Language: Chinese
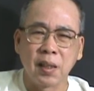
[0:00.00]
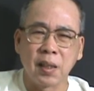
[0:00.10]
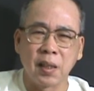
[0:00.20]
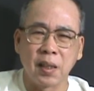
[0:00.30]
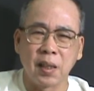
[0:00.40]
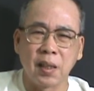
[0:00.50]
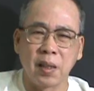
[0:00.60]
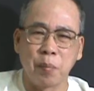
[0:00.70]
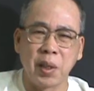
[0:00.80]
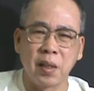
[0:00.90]

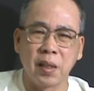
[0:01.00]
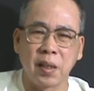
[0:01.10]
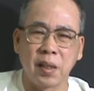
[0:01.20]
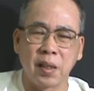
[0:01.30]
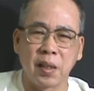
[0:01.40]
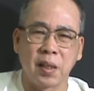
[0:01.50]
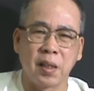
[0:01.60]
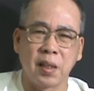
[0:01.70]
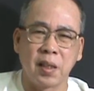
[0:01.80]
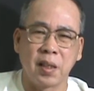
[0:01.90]
呃，民歌的那
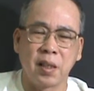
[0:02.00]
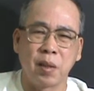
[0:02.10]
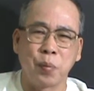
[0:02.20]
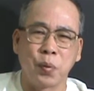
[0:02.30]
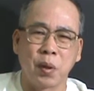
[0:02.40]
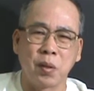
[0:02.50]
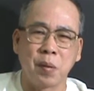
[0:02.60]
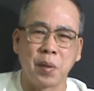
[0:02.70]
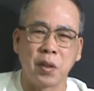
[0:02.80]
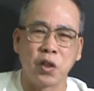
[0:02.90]
个歌谱，我
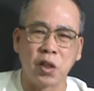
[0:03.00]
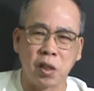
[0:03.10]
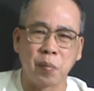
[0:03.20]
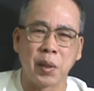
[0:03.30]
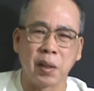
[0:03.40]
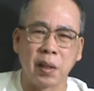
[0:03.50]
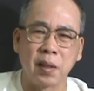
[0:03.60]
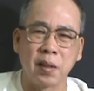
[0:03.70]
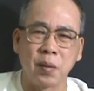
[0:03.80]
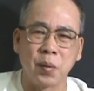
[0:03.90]
这边有几十本啊，
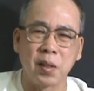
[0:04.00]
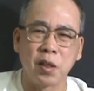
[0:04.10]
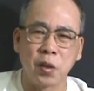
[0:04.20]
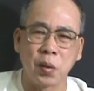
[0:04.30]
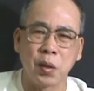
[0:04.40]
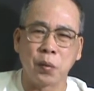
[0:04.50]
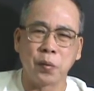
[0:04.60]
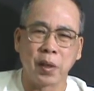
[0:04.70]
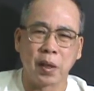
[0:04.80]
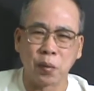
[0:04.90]
我是收购
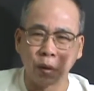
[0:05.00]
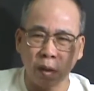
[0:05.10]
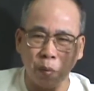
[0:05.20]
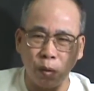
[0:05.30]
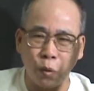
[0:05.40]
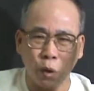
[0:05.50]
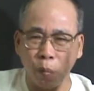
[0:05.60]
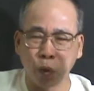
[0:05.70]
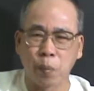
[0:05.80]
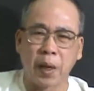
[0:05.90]
啊，我到那边去
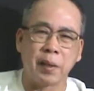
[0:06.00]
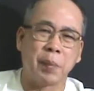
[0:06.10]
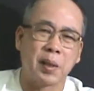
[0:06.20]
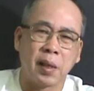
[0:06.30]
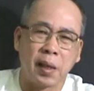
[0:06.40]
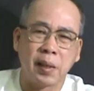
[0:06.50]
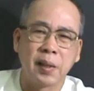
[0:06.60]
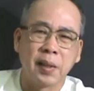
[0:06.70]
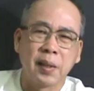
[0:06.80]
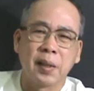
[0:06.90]
全部买买下
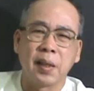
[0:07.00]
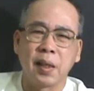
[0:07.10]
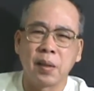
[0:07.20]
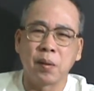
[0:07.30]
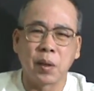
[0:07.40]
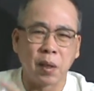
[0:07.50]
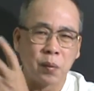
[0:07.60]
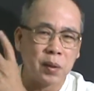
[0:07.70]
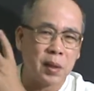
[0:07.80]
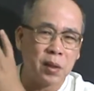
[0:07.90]
来，啊，因为我要
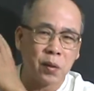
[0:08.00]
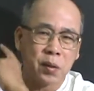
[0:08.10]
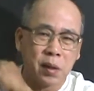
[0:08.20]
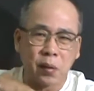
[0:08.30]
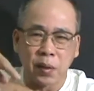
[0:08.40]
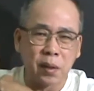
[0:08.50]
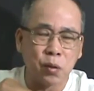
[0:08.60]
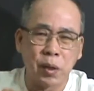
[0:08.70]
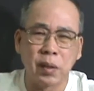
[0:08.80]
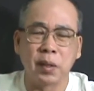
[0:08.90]
我演奏的时候，我可以
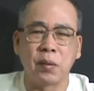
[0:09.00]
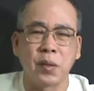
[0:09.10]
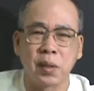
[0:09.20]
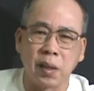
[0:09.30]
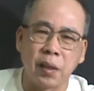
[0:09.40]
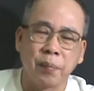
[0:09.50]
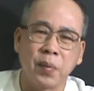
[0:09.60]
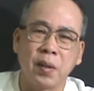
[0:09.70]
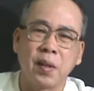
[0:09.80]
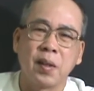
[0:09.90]
吹这个东西哈，
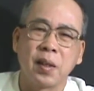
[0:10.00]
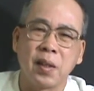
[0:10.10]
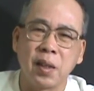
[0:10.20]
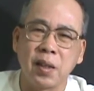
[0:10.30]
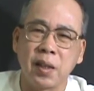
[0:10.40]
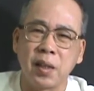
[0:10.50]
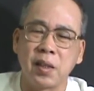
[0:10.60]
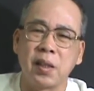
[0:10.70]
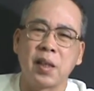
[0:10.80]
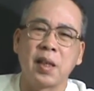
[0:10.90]
可以可以
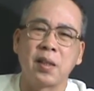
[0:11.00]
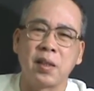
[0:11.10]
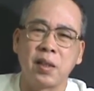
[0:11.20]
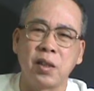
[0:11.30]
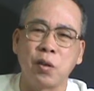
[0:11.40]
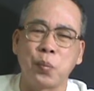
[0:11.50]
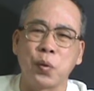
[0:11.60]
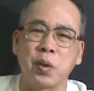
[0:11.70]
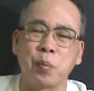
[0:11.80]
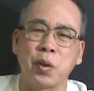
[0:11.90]
直接看，直接有
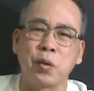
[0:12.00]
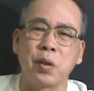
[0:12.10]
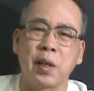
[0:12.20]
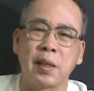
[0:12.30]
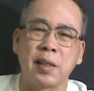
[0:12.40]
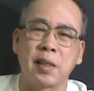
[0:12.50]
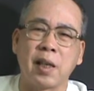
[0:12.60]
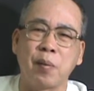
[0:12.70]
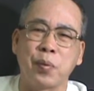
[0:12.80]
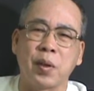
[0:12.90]
谱子，不用去再再
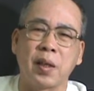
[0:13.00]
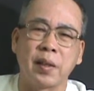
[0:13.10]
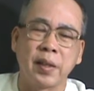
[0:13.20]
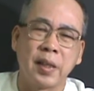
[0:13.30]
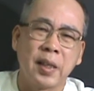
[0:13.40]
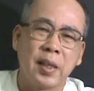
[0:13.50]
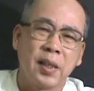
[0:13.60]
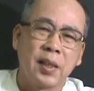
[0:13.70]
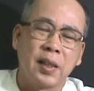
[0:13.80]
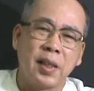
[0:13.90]
采谱了啊。
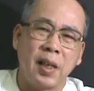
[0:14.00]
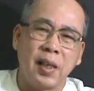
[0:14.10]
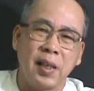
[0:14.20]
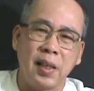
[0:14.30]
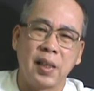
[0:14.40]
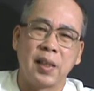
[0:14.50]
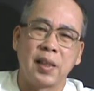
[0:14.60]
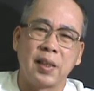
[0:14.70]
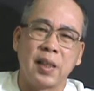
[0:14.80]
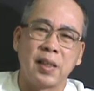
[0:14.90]

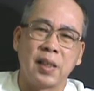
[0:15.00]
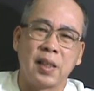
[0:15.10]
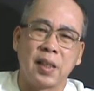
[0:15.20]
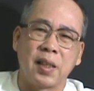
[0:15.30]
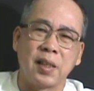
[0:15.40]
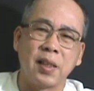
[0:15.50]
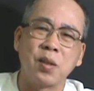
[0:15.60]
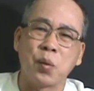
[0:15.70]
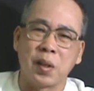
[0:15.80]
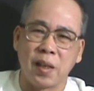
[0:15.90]
那那这个，这
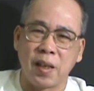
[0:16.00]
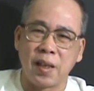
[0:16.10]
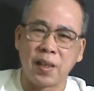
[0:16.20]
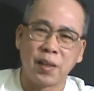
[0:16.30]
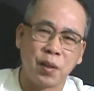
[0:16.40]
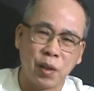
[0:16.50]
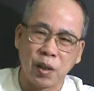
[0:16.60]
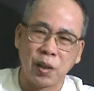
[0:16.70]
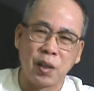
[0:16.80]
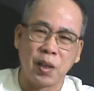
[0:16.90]
是我的
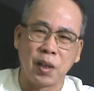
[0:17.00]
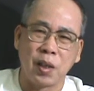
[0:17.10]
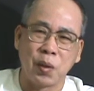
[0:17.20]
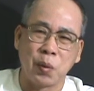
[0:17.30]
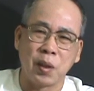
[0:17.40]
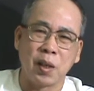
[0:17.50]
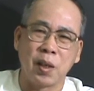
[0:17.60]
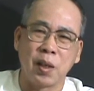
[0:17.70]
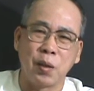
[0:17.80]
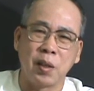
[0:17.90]
呃我
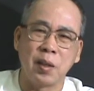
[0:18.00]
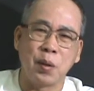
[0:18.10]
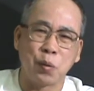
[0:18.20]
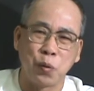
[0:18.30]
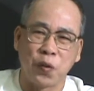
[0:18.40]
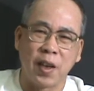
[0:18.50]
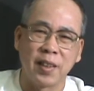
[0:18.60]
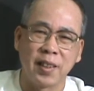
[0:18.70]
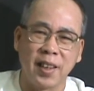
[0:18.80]
的音乐书房，